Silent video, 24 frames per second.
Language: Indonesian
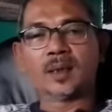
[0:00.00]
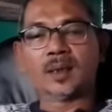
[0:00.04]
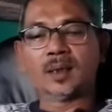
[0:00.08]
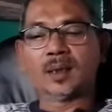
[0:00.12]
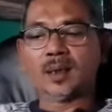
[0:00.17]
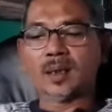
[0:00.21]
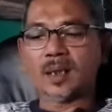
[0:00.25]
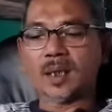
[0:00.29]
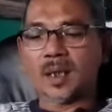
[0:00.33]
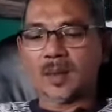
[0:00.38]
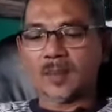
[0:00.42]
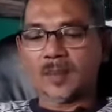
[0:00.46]

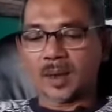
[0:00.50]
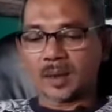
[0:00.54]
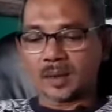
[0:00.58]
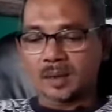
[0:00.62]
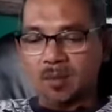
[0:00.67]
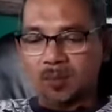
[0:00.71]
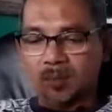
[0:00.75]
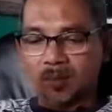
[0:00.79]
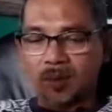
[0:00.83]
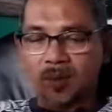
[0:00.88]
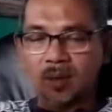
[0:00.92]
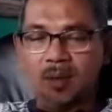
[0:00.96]
Ini
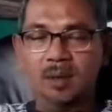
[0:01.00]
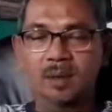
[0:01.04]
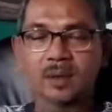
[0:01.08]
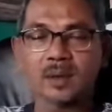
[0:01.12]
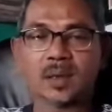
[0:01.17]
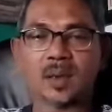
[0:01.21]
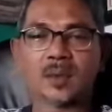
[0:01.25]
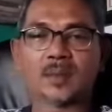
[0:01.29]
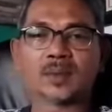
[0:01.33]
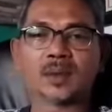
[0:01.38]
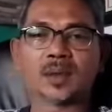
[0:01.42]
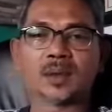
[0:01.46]
aparat kepolisian
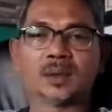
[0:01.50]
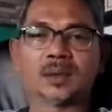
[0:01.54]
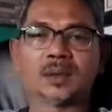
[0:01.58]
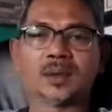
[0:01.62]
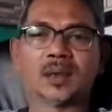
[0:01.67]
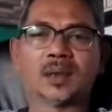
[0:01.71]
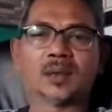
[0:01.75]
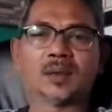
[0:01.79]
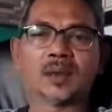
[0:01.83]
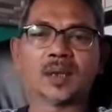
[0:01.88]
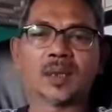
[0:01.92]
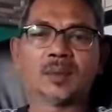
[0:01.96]
tidak bisa
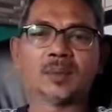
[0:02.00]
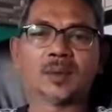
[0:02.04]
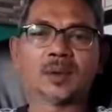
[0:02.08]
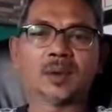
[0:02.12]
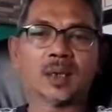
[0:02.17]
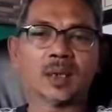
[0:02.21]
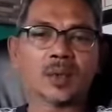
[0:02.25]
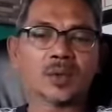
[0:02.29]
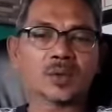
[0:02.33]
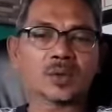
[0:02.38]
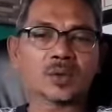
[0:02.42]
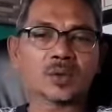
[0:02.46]
tinggal diam
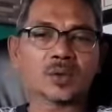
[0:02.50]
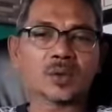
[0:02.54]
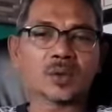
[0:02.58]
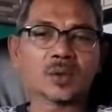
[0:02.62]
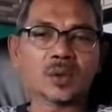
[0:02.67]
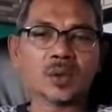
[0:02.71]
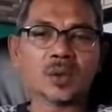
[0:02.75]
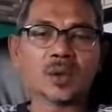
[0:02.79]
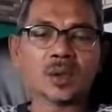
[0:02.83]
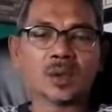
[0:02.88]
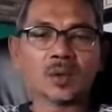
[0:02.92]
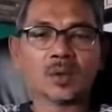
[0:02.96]
dan harus
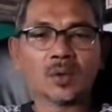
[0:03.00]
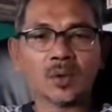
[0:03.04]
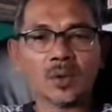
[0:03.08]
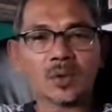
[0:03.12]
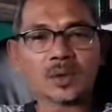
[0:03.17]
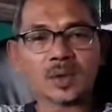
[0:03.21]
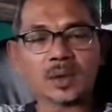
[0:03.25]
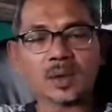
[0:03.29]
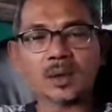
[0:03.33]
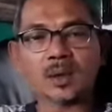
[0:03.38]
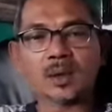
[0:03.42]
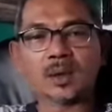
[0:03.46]

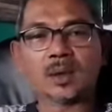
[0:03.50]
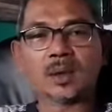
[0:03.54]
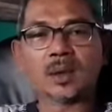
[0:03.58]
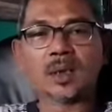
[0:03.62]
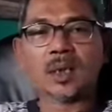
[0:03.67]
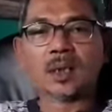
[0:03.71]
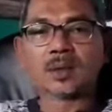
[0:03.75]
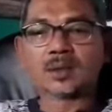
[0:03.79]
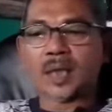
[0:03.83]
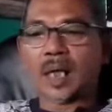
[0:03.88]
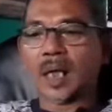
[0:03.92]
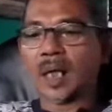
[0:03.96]
ngurus ini.
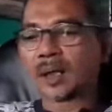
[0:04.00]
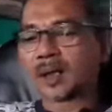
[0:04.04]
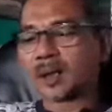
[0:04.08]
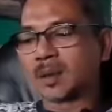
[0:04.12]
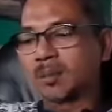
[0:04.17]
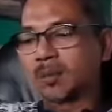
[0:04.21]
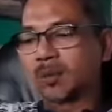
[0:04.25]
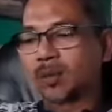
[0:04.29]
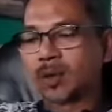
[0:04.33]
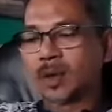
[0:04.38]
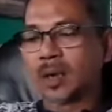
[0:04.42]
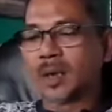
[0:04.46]
Jangan
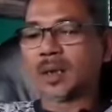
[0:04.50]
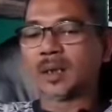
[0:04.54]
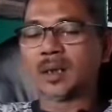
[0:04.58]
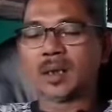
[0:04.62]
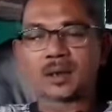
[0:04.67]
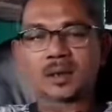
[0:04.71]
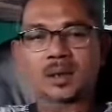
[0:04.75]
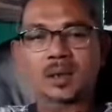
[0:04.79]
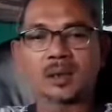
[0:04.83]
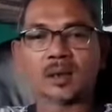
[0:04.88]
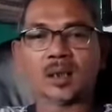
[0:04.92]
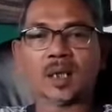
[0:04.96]
kemudian
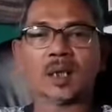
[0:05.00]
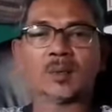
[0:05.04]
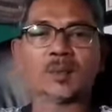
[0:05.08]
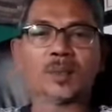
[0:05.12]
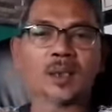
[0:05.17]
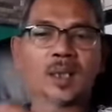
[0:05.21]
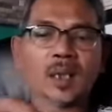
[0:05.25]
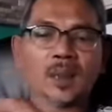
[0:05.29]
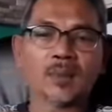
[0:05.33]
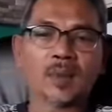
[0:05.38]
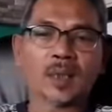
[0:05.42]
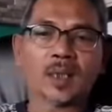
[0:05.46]
hanya sekedar
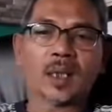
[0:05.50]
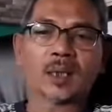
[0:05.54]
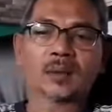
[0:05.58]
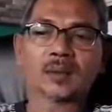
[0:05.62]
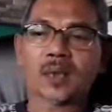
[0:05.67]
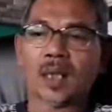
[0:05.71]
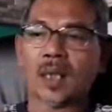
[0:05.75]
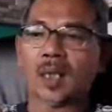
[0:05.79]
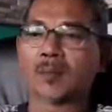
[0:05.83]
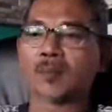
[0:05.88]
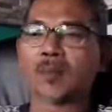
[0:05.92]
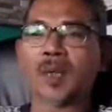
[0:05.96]
mendamaikan
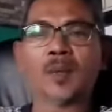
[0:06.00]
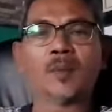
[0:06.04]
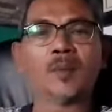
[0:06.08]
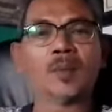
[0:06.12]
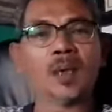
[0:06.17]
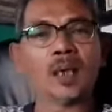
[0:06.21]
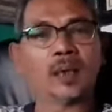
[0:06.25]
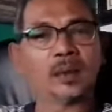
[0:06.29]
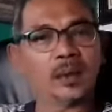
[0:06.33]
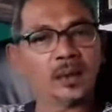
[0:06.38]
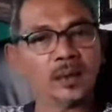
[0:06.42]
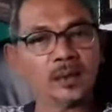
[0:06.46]
tanpa
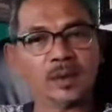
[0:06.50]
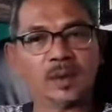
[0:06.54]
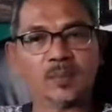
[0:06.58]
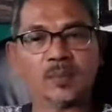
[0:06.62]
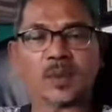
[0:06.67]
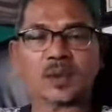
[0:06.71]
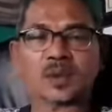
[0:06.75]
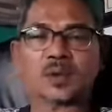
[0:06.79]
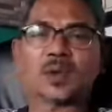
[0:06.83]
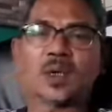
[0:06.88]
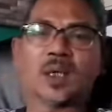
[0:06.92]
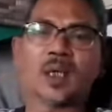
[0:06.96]
melihat inti
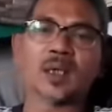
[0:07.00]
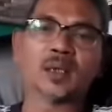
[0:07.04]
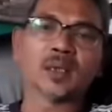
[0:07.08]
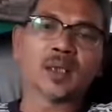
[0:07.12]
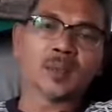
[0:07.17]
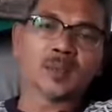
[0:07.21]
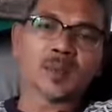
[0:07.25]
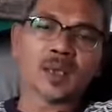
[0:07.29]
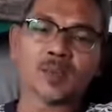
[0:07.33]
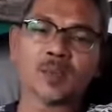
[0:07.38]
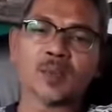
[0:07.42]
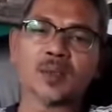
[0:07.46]

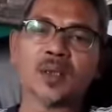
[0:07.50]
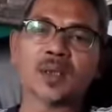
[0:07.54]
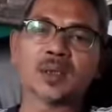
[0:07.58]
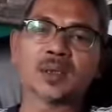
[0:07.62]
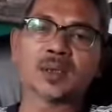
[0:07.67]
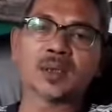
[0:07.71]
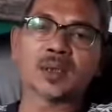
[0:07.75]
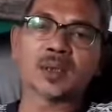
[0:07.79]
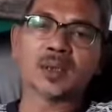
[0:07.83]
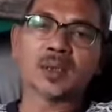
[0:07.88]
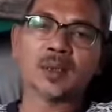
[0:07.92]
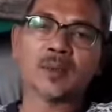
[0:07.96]
persoalannya Pak
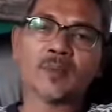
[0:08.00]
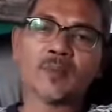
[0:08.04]
Polisi.